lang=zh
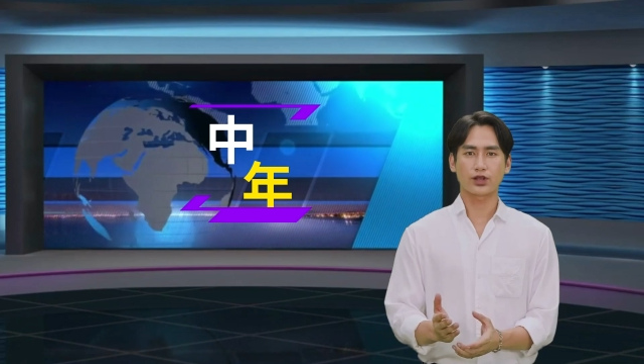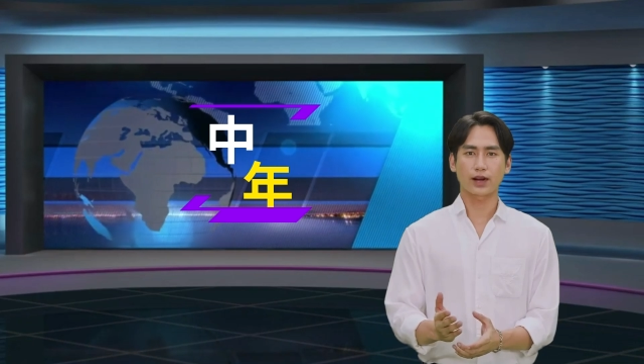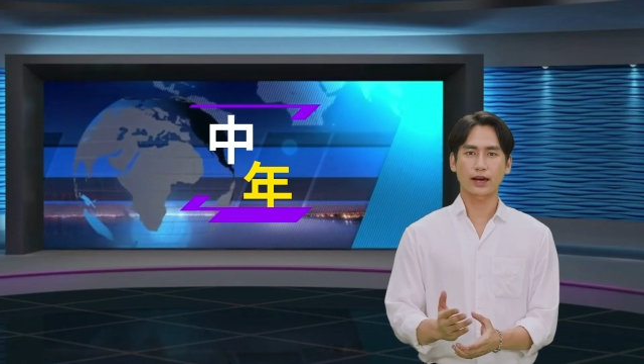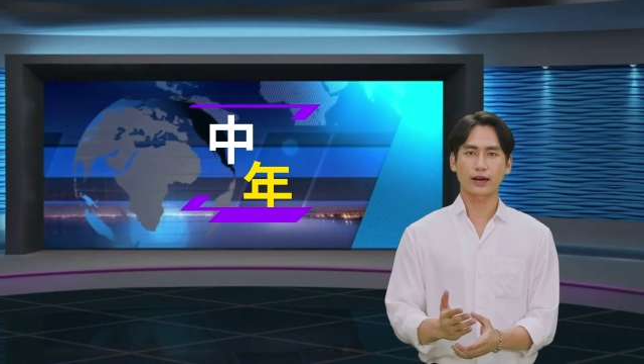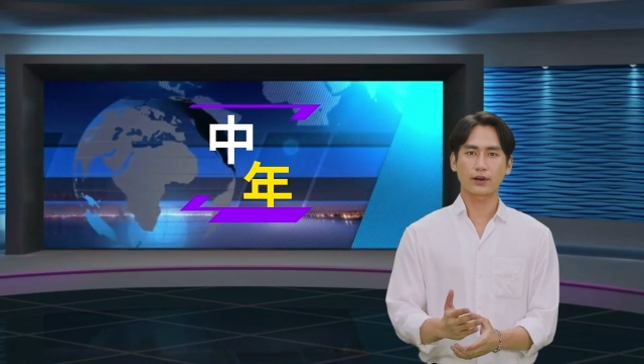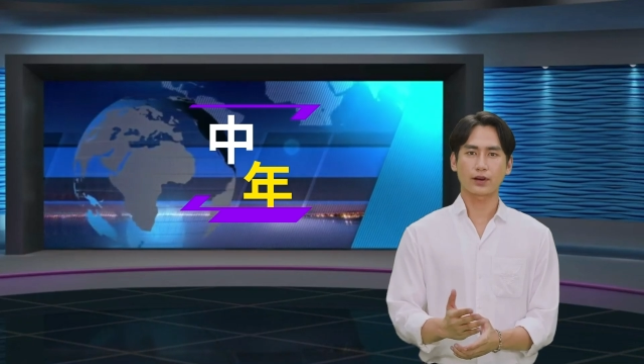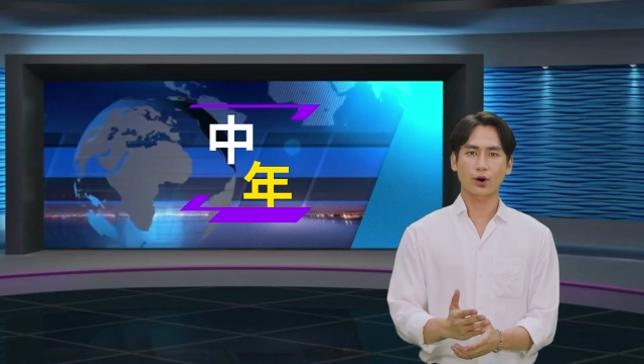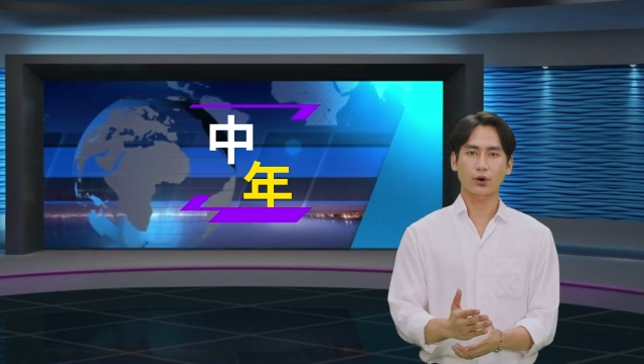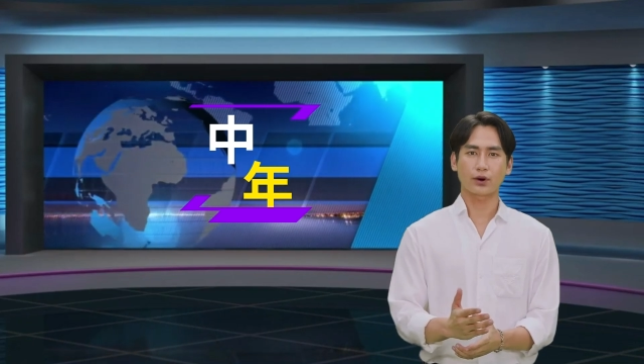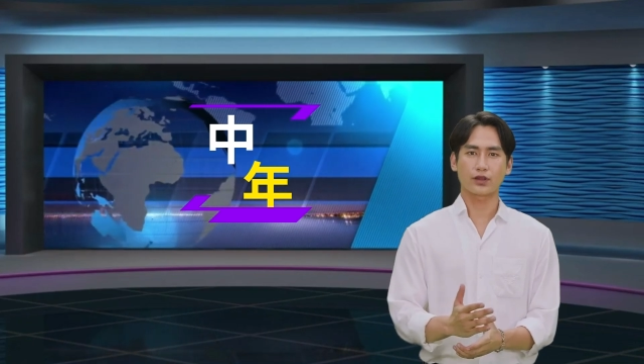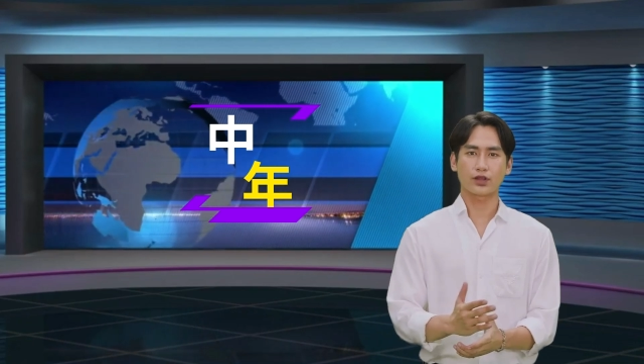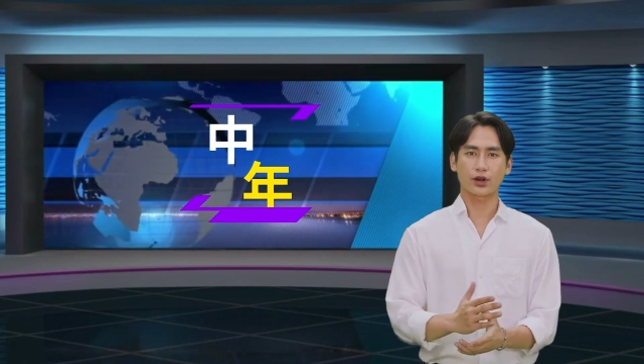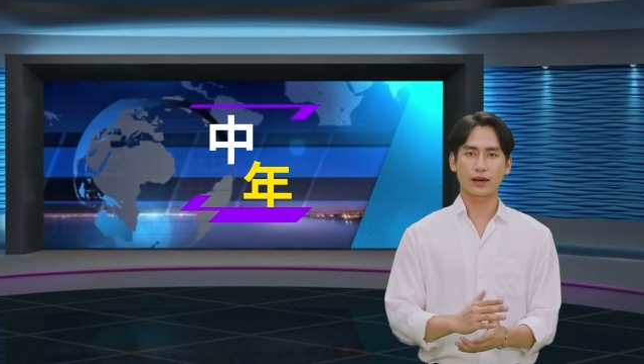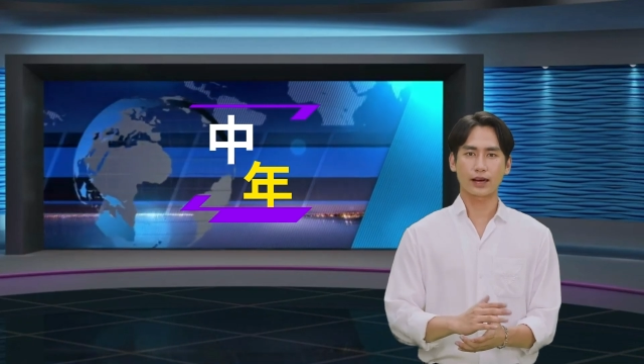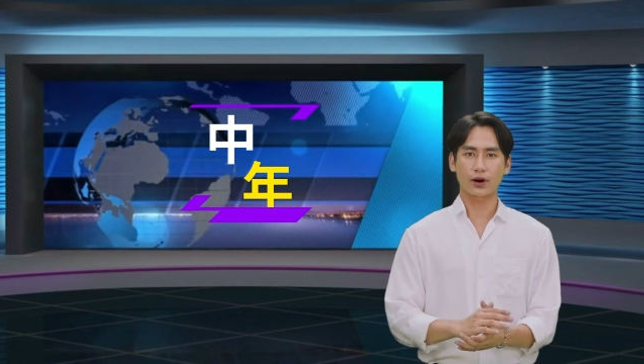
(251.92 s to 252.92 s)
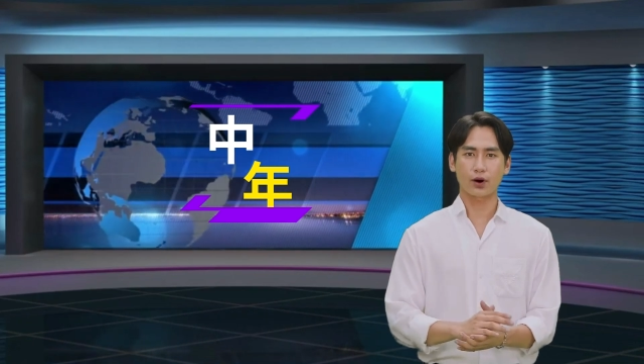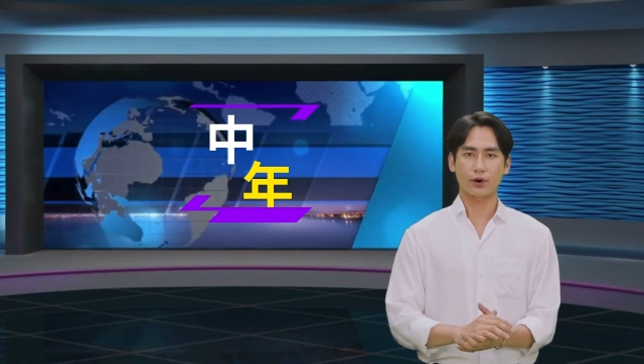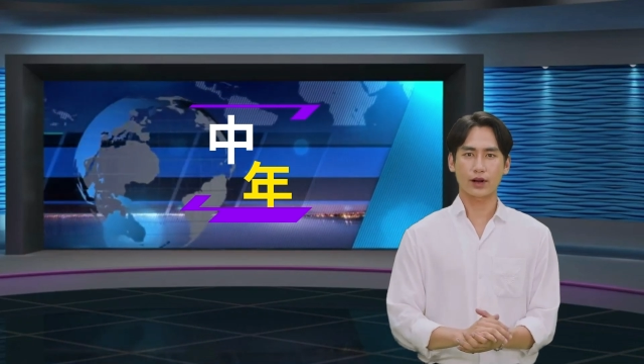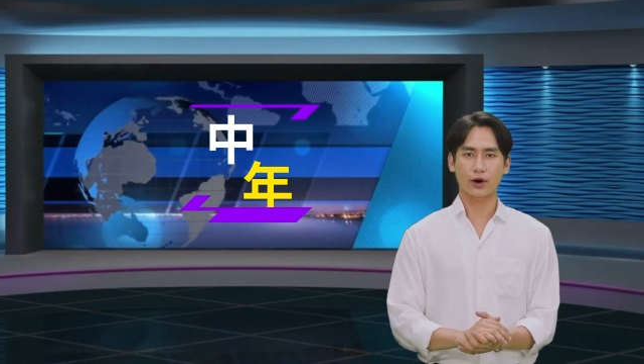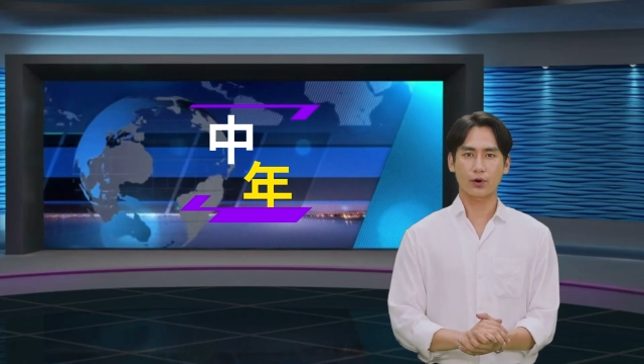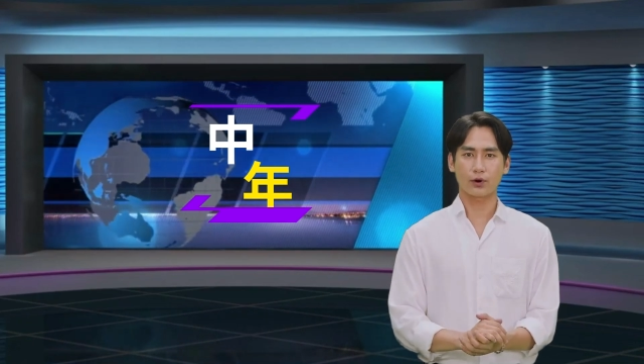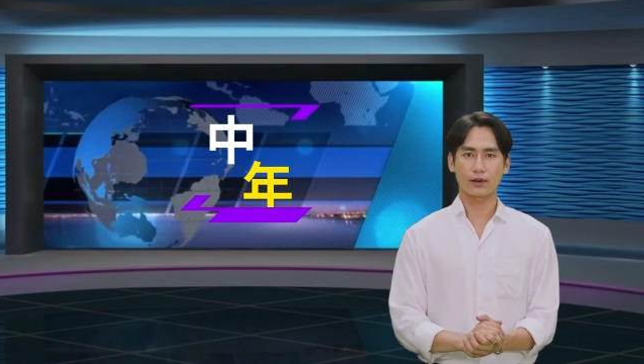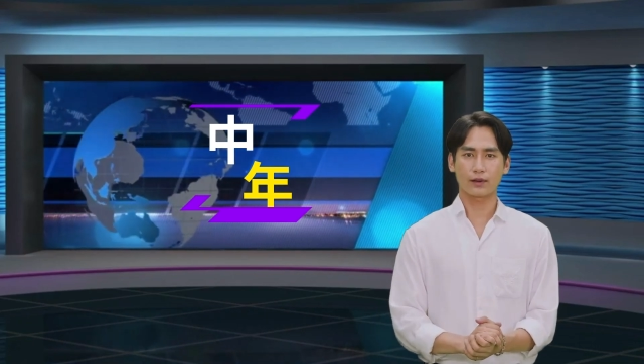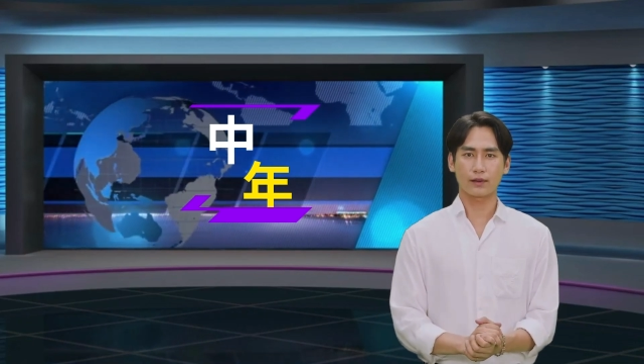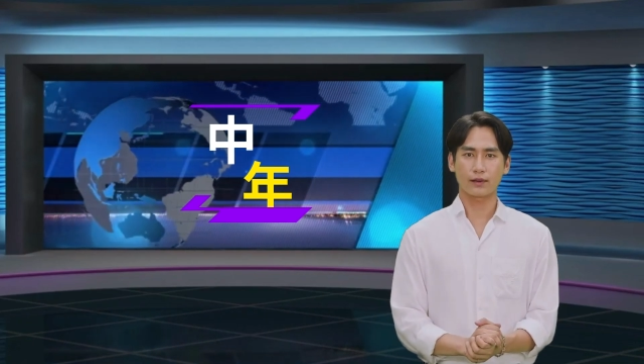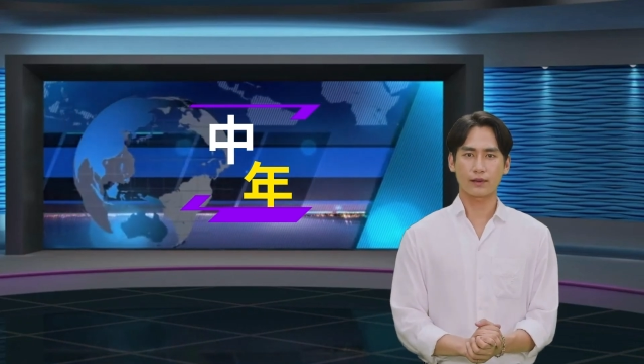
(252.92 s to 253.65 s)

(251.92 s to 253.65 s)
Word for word: 事通讯有用，